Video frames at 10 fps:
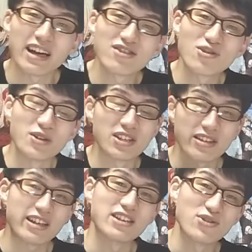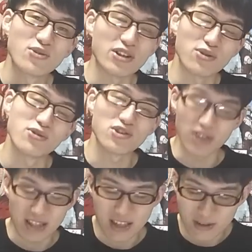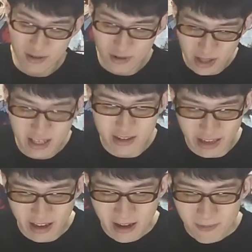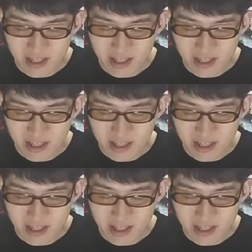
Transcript: 来週以降も引き続き感想とかと同時にやっていくようですので、